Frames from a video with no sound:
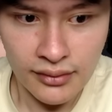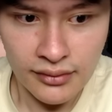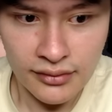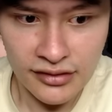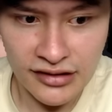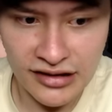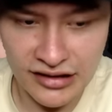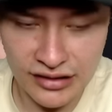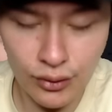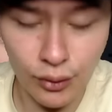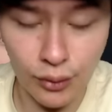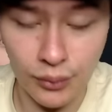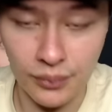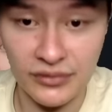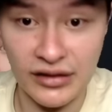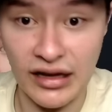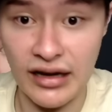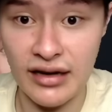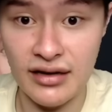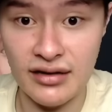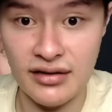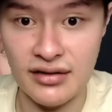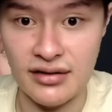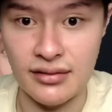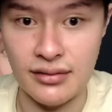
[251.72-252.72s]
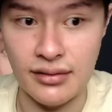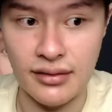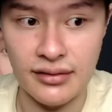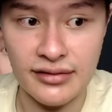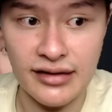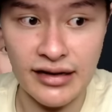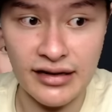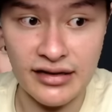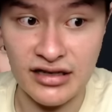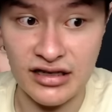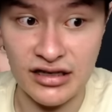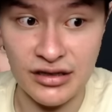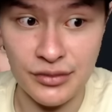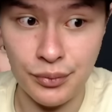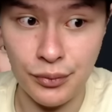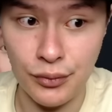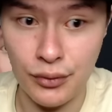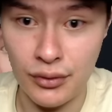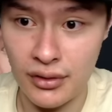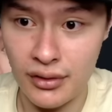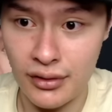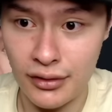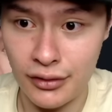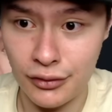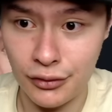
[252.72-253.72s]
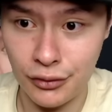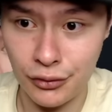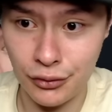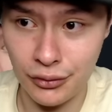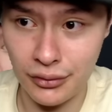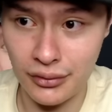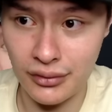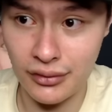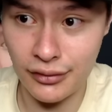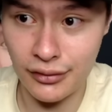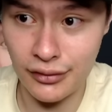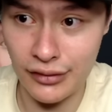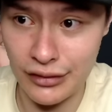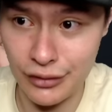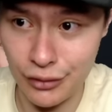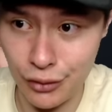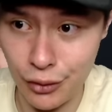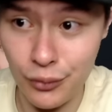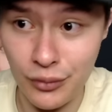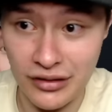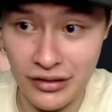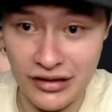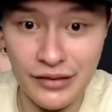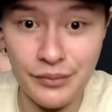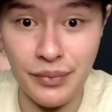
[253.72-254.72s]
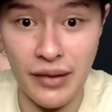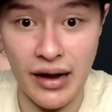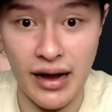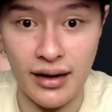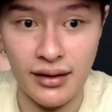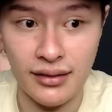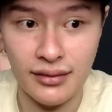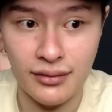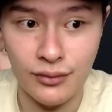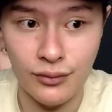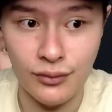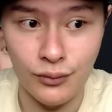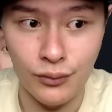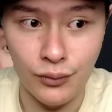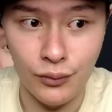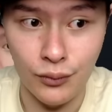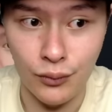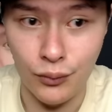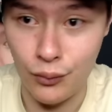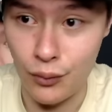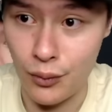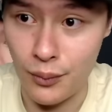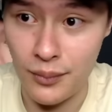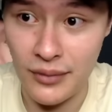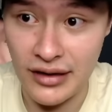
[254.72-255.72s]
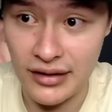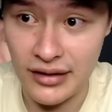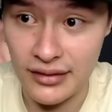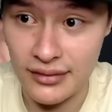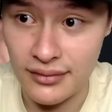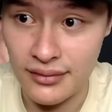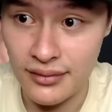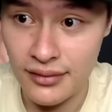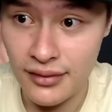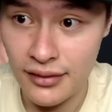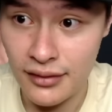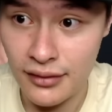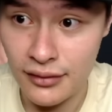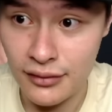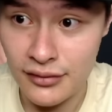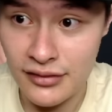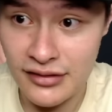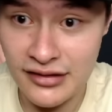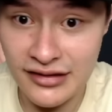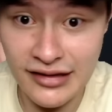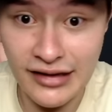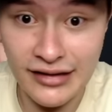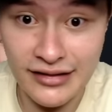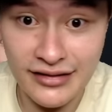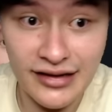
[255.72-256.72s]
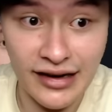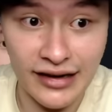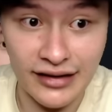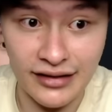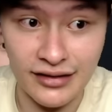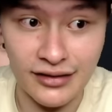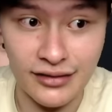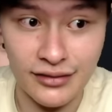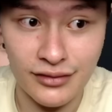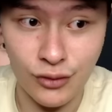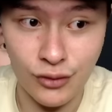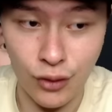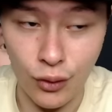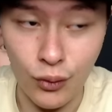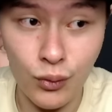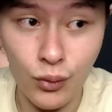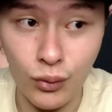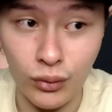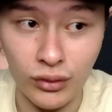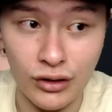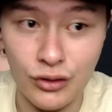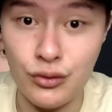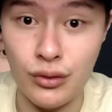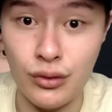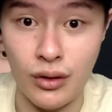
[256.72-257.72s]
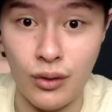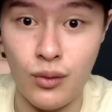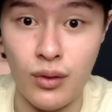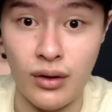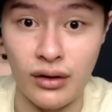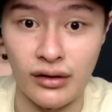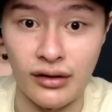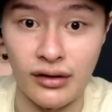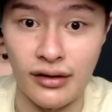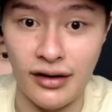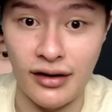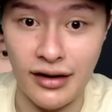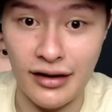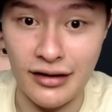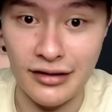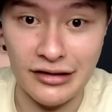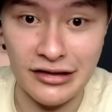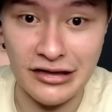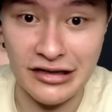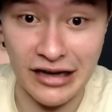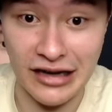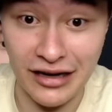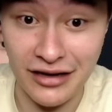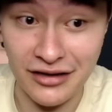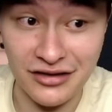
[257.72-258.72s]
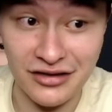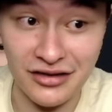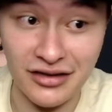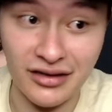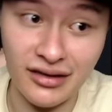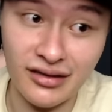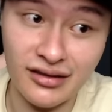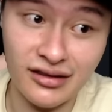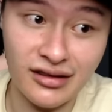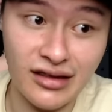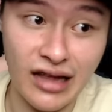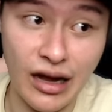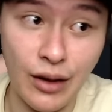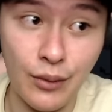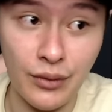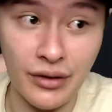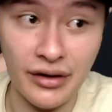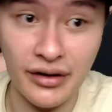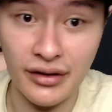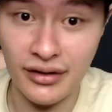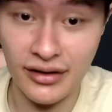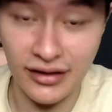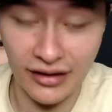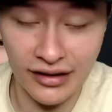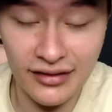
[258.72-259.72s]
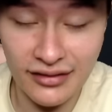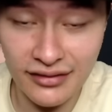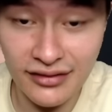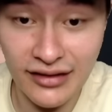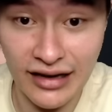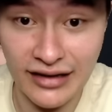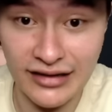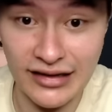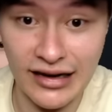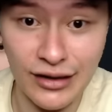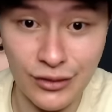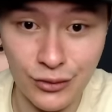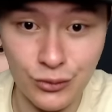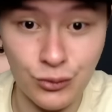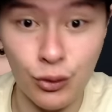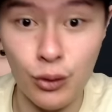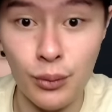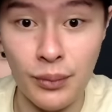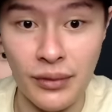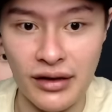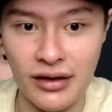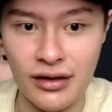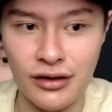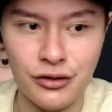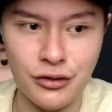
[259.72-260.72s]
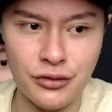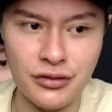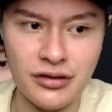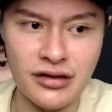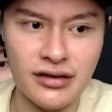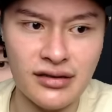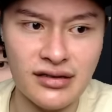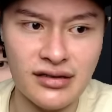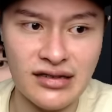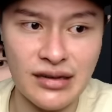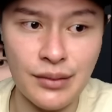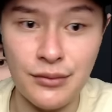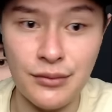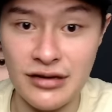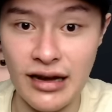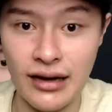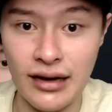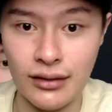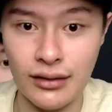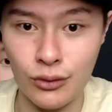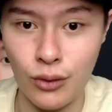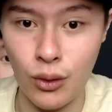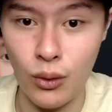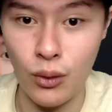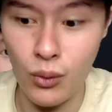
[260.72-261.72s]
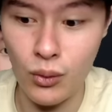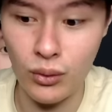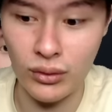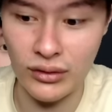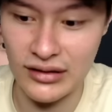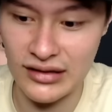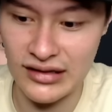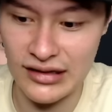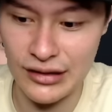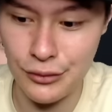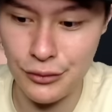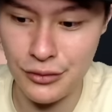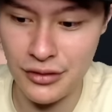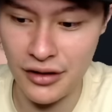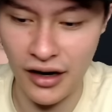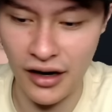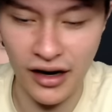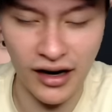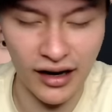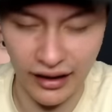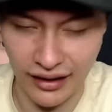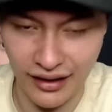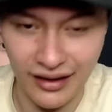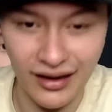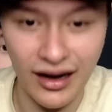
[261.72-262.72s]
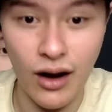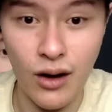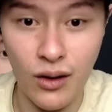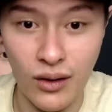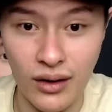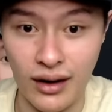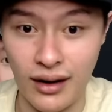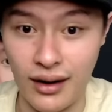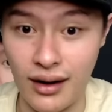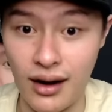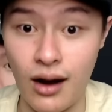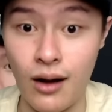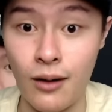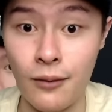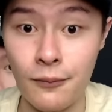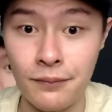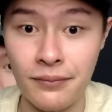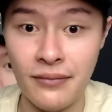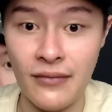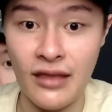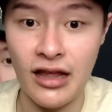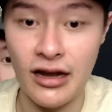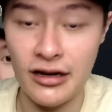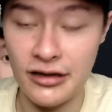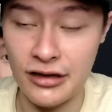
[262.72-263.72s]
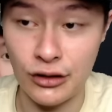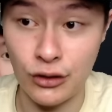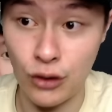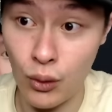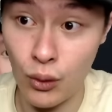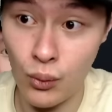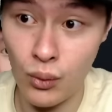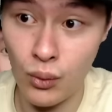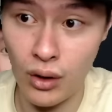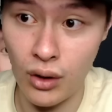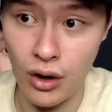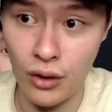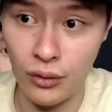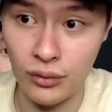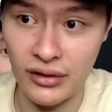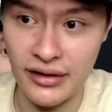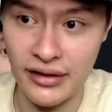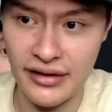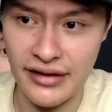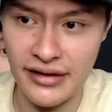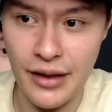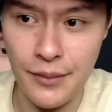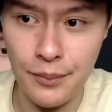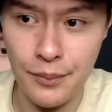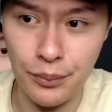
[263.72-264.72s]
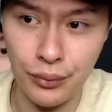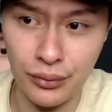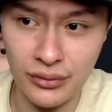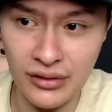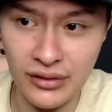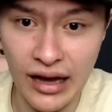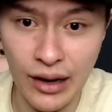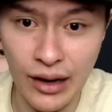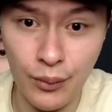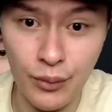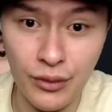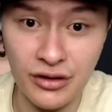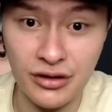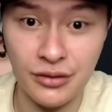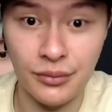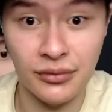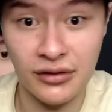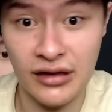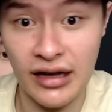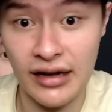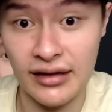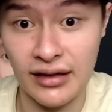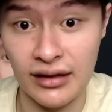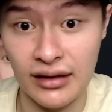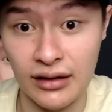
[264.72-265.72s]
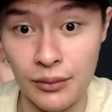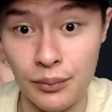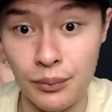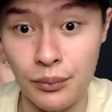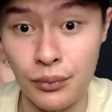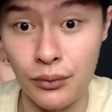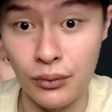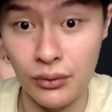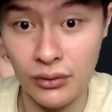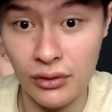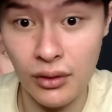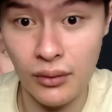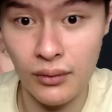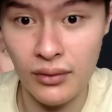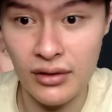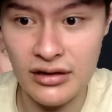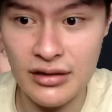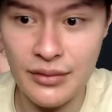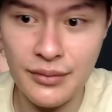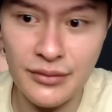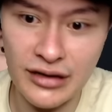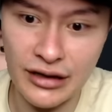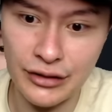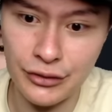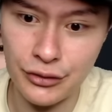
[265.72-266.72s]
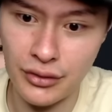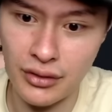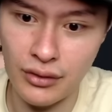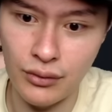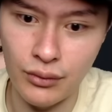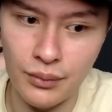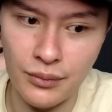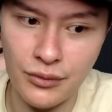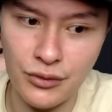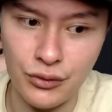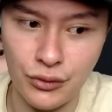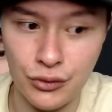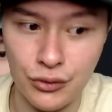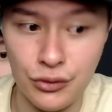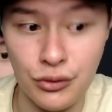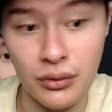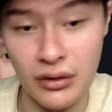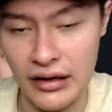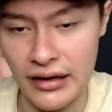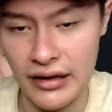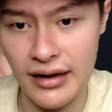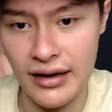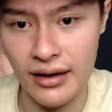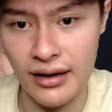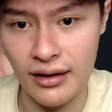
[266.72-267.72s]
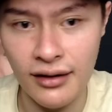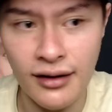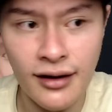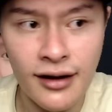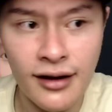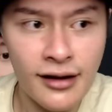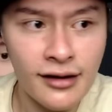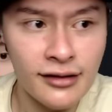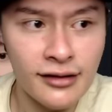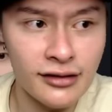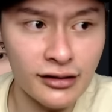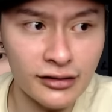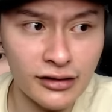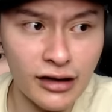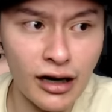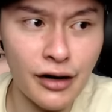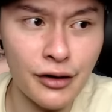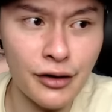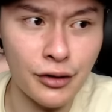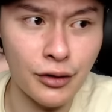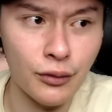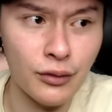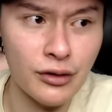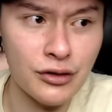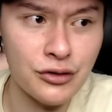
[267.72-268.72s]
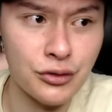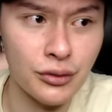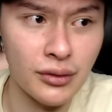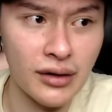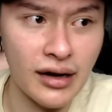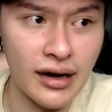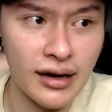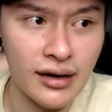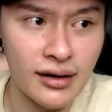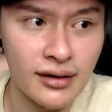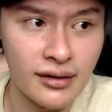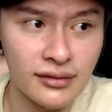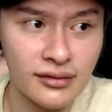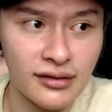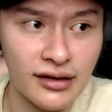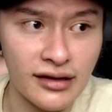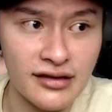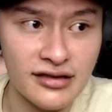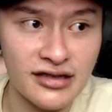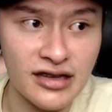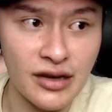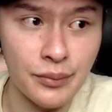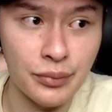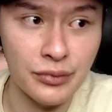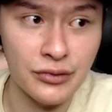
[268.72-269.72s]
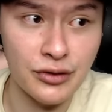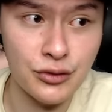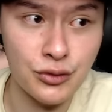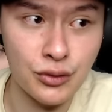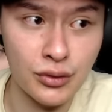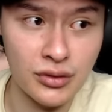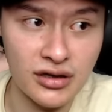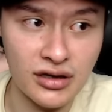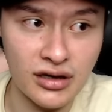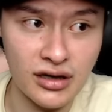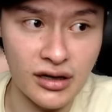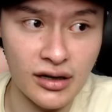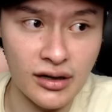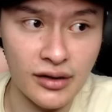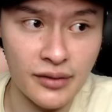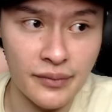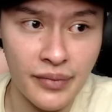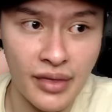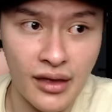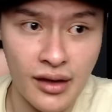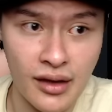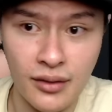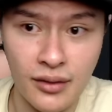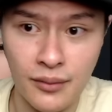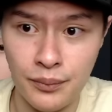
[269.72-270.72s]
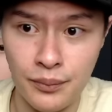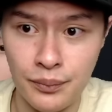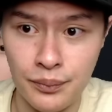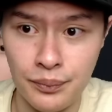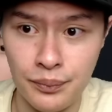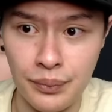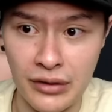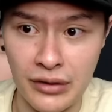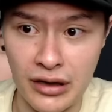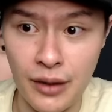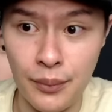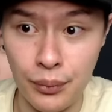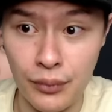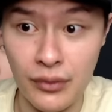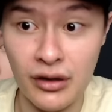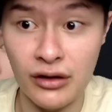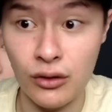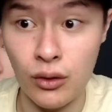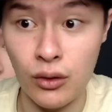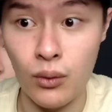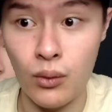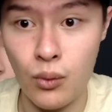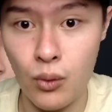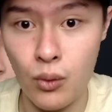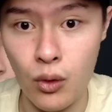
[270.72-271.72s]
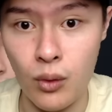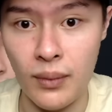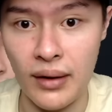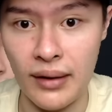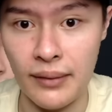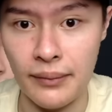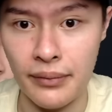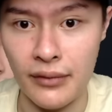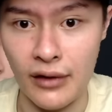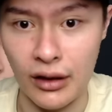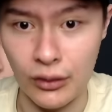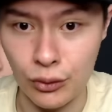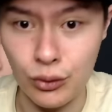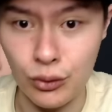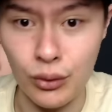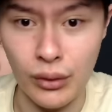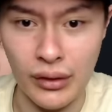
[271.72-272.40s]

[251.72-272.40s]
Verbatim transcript: 其实我们当时呢，在直播都已经把我们现在的通过的状况呢，很详实的跟大卫、跟大家说明了，就是基本上通过的几率是很高很高，而且通过后呢，也不太会有什么太大的波动啊，基本上就跟我们所说的一样嘛。那当然也会说了，那你之前不是说这个比较不会通过吗？啊，对，